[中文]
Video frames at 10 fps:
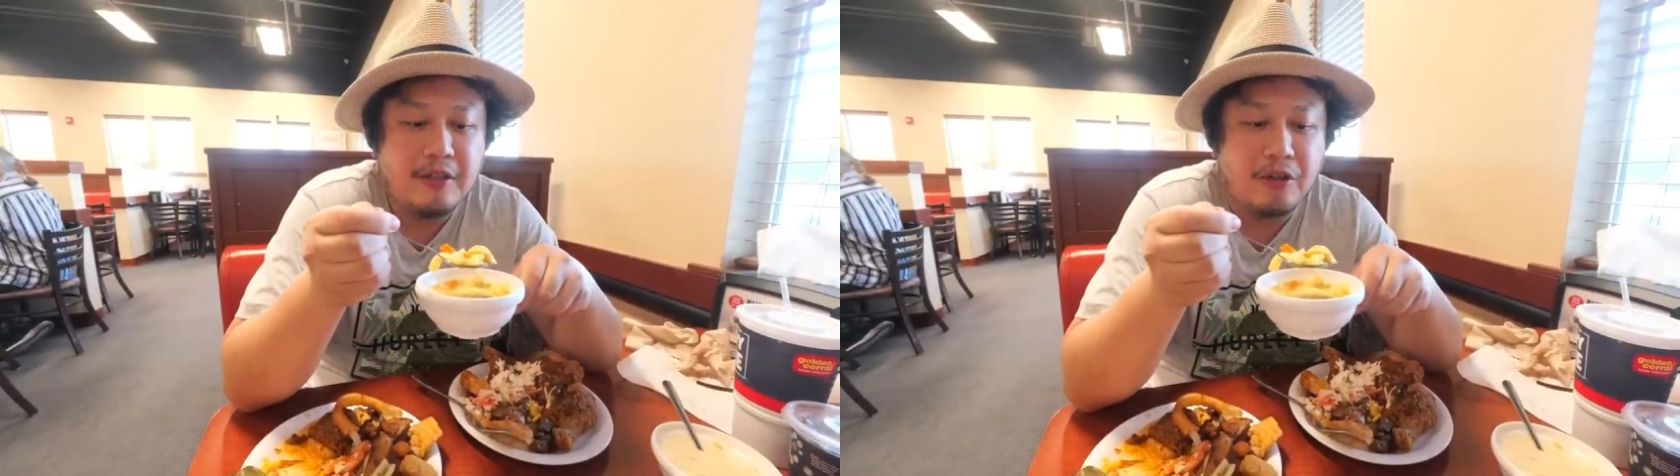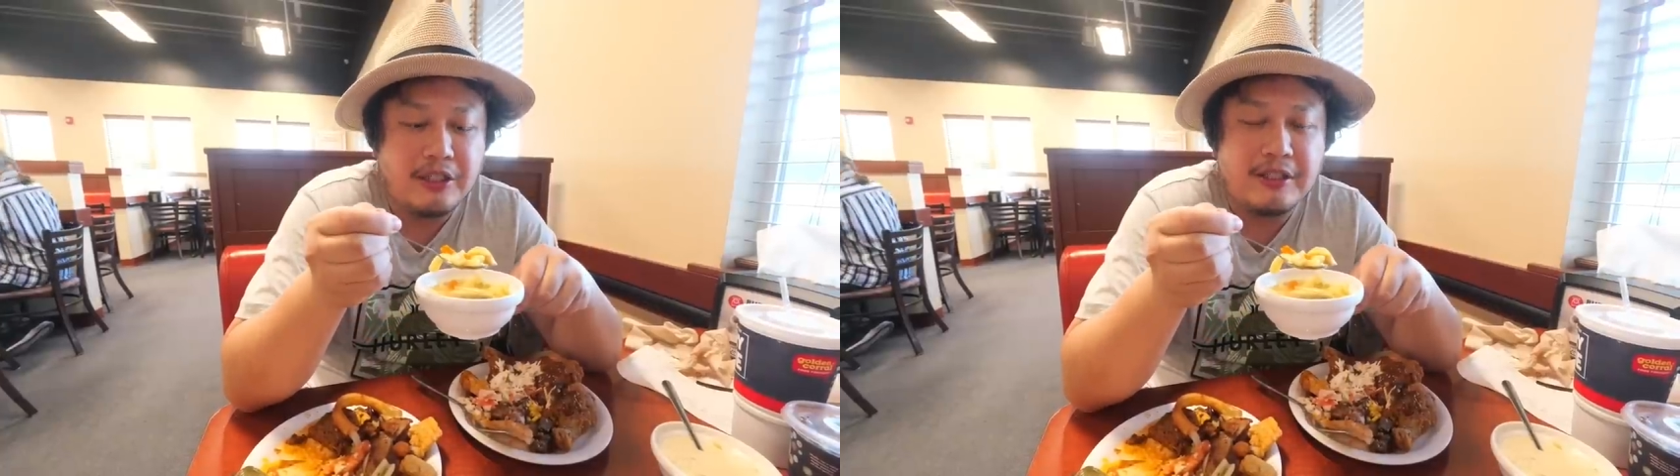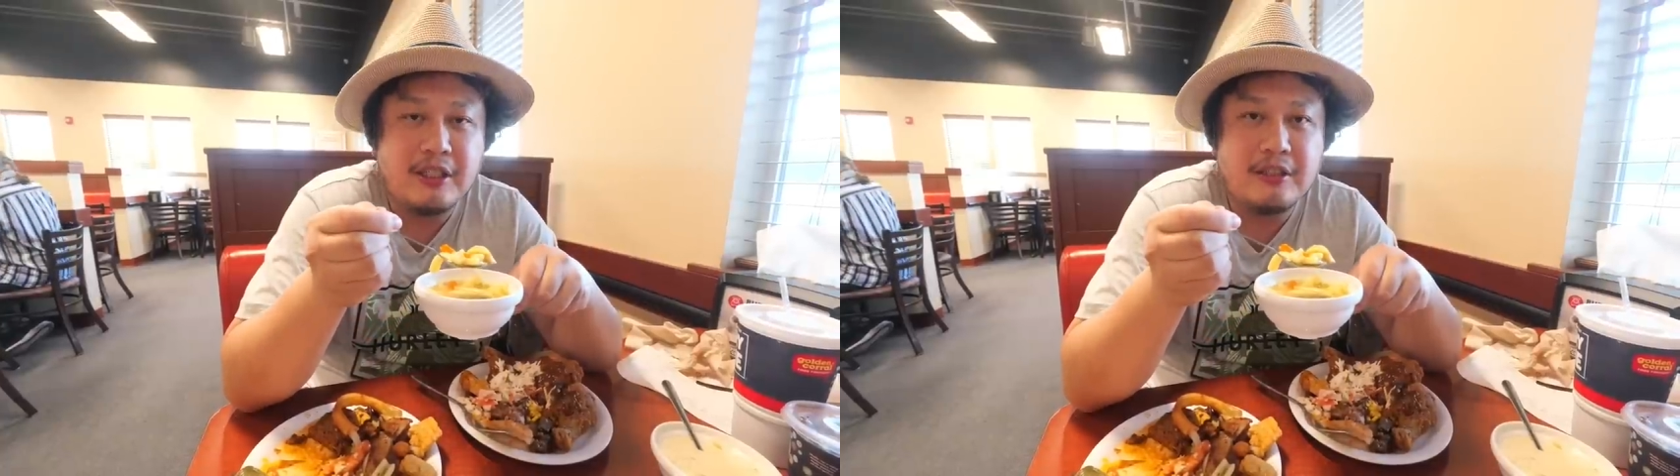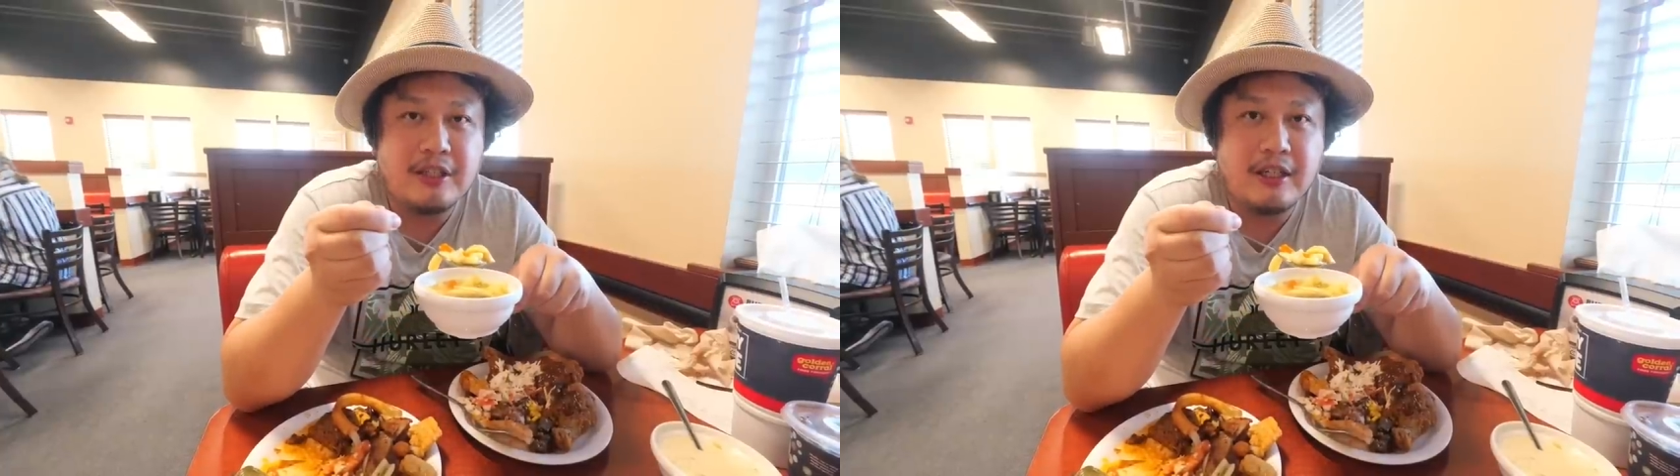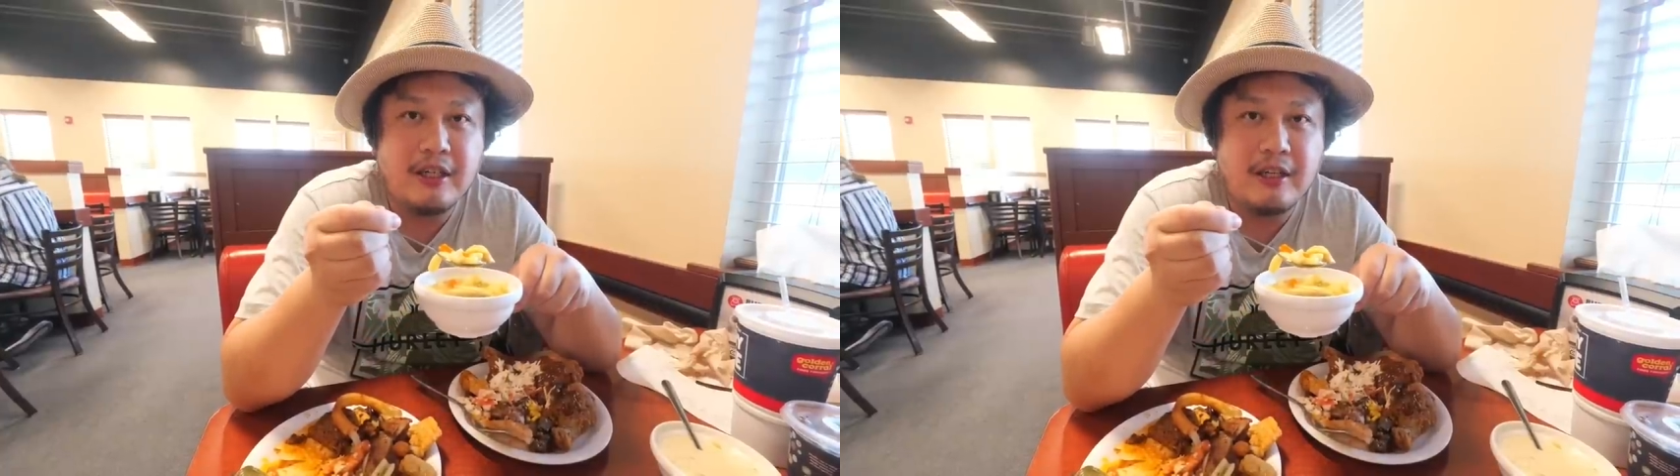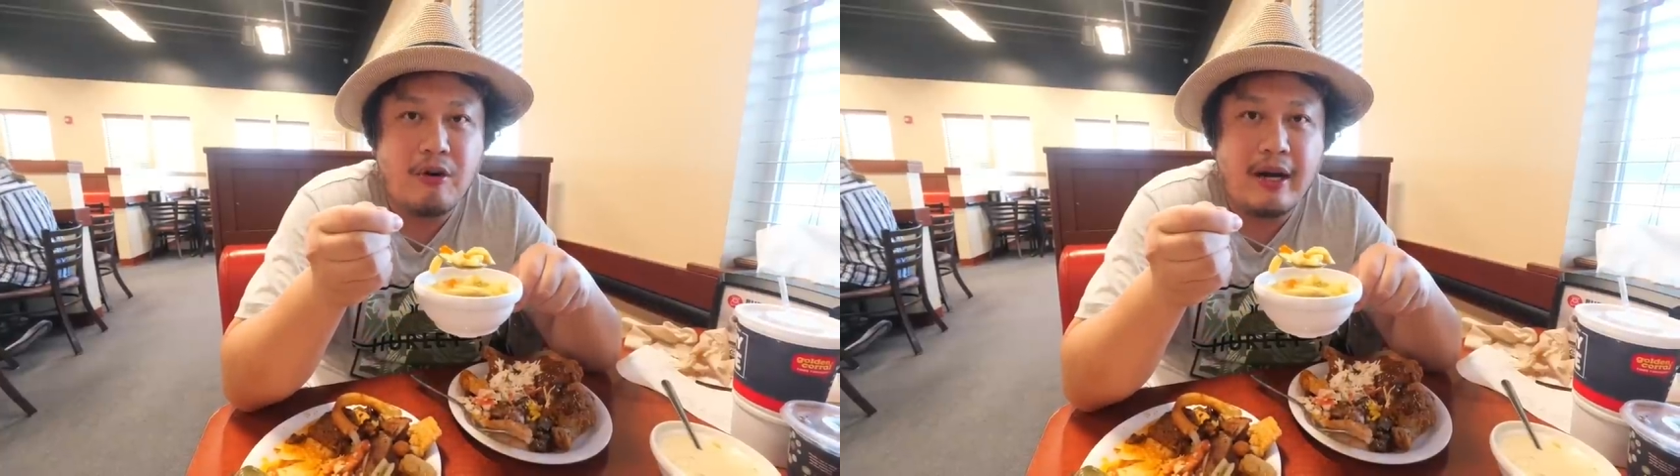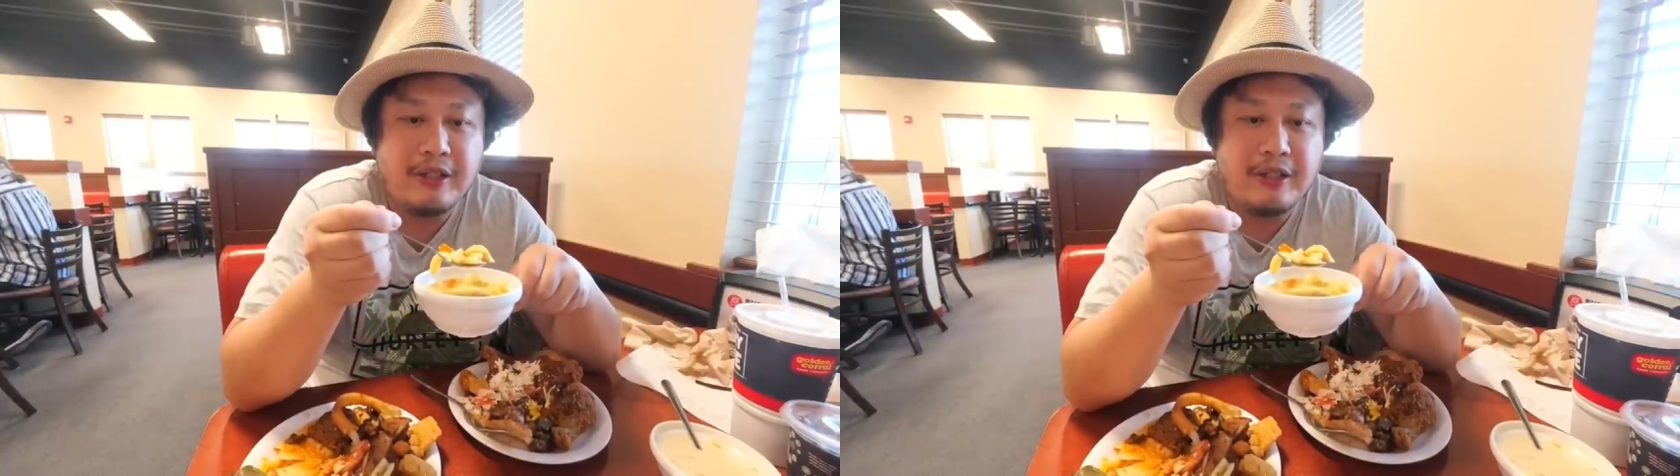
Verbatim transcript: 我相信这个华